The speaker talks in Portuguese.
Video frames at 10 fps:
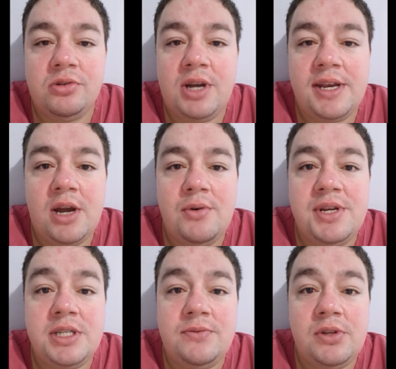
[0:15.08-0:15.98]
canal, e
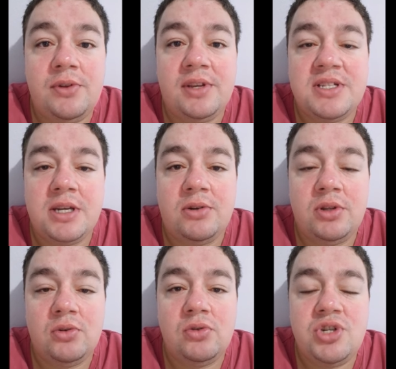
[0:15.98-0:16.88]
nesse vídeo eu vou trazer
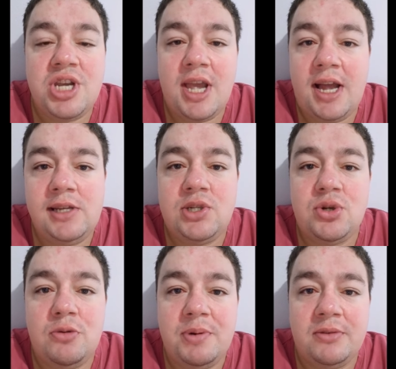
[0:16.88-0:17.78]
conteúdo de reality
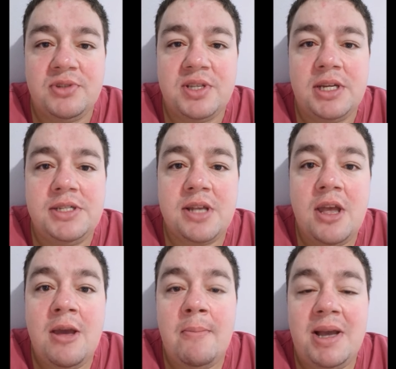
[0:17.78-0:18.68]
show pra vocês.
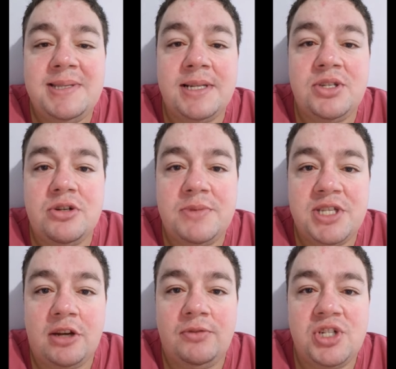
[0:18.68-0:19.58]
Mas antes de
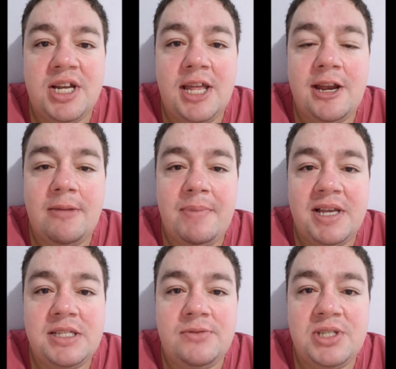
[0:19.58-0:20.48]
começar o vídeo, galera,
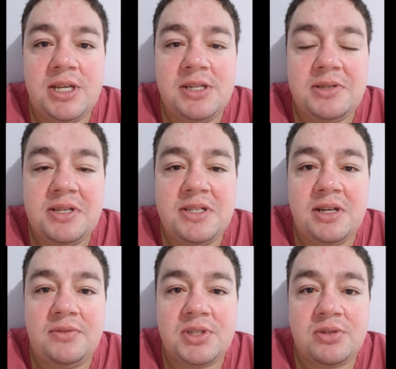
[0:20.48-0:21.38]
peço a vocês, se
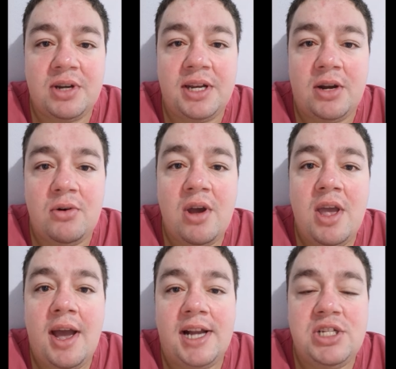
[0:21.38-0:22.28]
inscreva-se no canal,
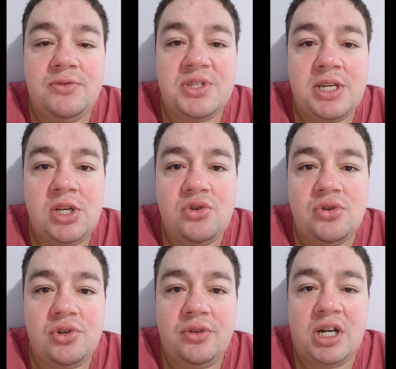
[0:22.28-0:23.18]
ative o sininho de
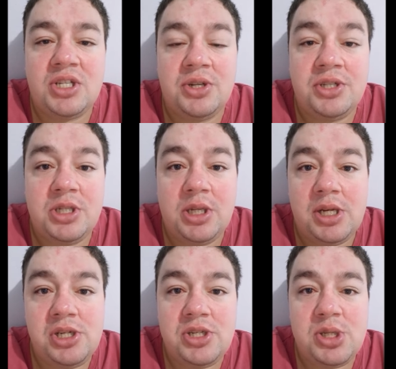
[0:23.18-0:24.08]
notificações e
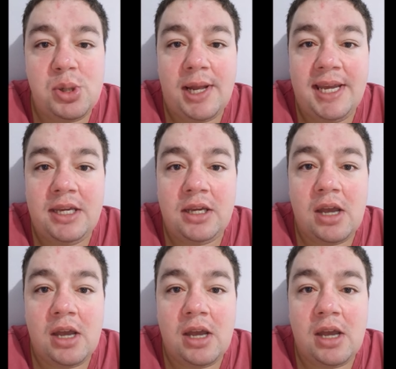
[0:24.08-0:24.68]
deixe seu like.